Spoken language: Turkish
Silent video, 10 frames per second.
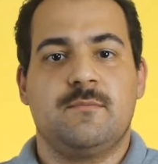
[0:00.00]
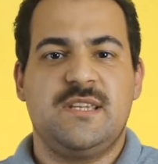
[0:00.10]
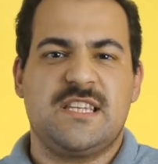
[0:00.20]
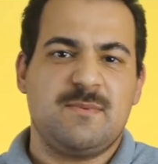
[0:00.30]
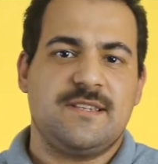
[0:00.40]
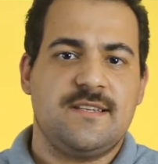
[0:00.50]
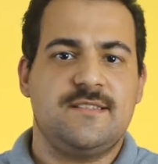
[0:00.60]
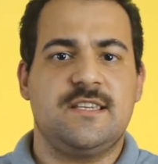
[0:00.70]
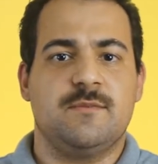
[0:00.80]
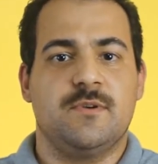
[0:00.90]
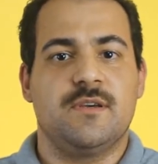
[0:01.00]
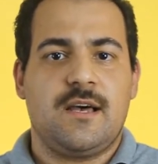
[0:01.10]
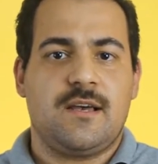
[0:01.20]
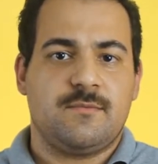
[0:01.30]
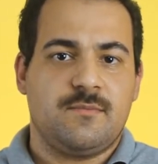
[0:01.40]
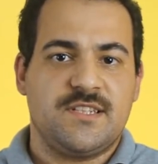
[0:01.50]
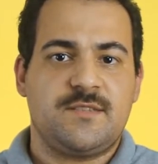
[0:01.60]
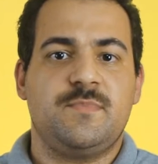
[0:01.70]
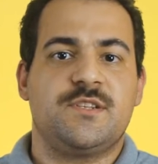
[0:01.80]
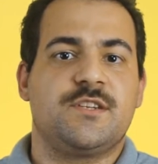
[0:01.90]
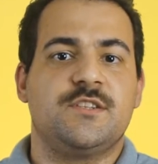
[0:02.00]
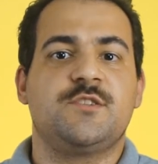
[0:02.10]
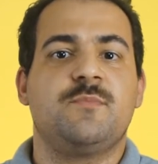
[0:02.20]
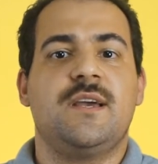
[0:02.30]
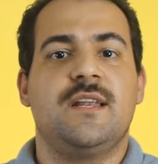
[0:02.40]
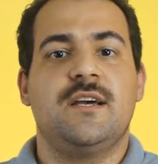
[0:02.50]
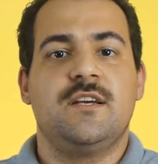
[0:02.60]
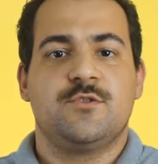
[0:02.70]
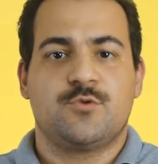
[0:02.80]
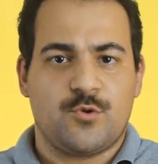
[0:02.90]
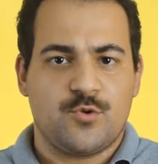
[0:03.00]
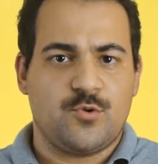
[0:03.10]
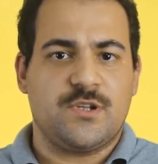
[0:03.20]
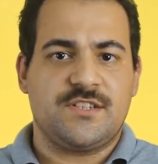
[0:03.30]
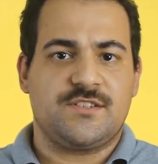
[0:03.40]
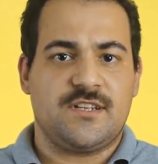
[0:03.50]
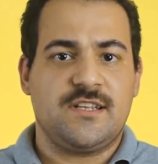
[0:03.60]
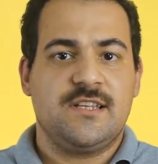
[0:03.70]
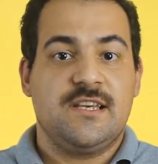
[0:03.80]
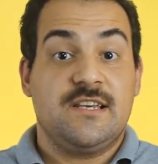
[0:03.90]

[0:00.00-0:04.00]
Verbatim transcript: bitirme tezi gibi daha basit bir çalışmayla sonuca ulaştıran